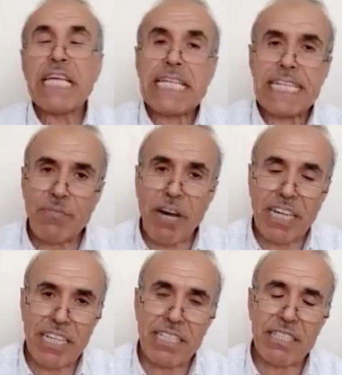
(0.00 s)
İşte
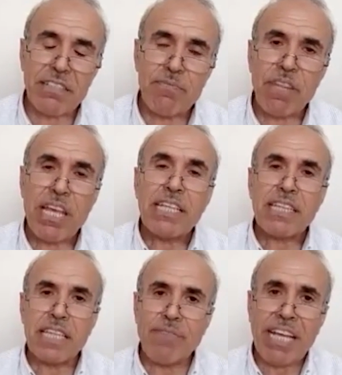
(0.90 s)
bakınız
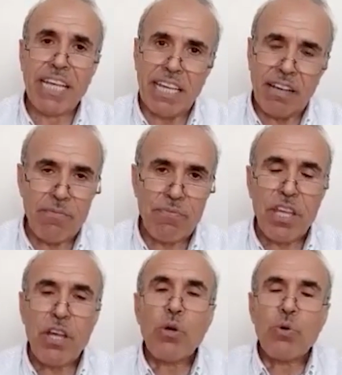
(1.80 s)
demek ki
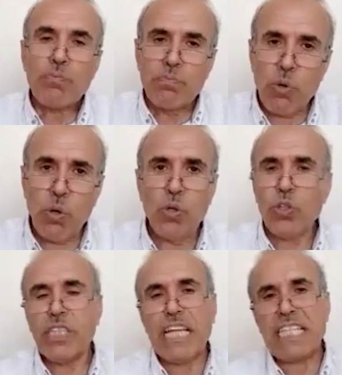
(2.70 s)
bu
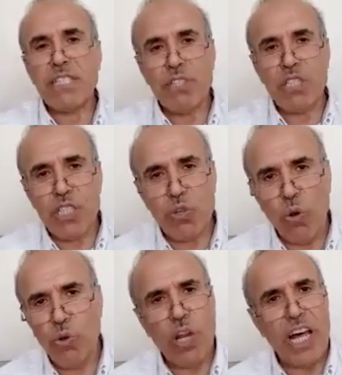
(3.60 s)
dersimizin
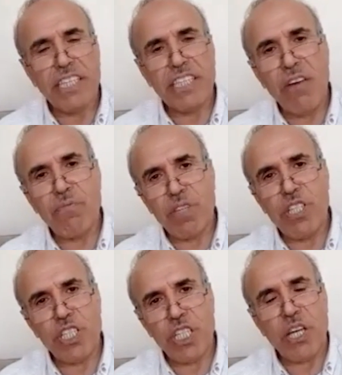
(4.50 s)
konularından
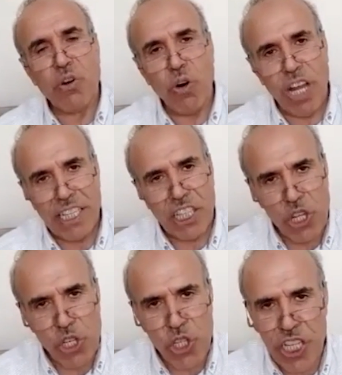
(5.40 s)
birisi olan
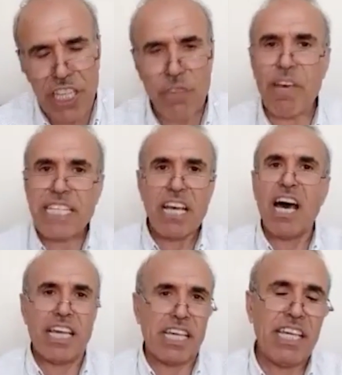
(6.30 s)
teşriki
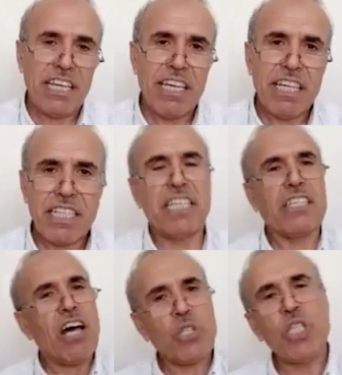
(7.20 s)
mesai ki
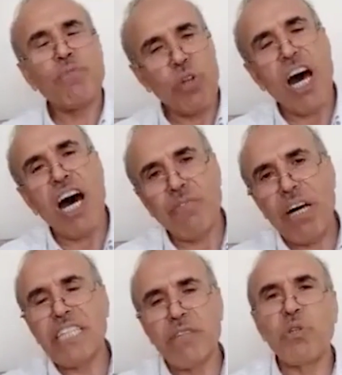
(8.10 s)
taksimül
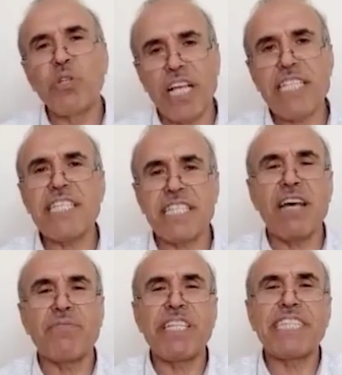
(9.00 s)
amal da bunun
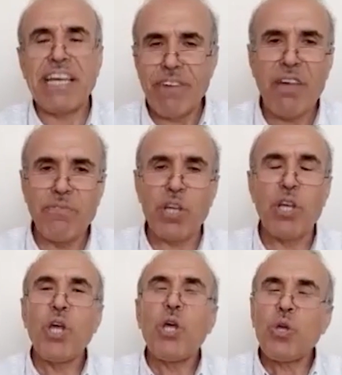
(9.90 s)
aslında bir
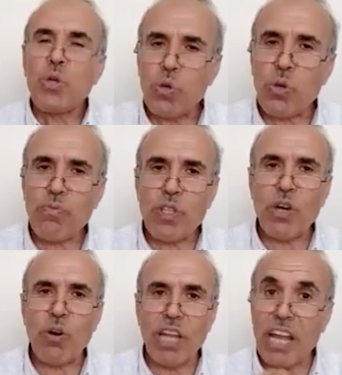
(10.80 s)
devamı
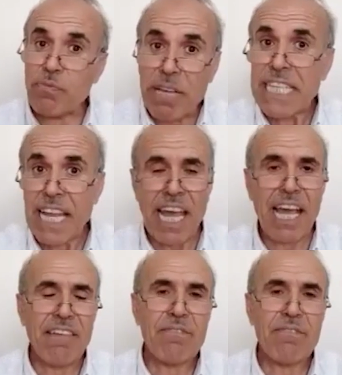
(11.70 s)
hükmünde olan mesele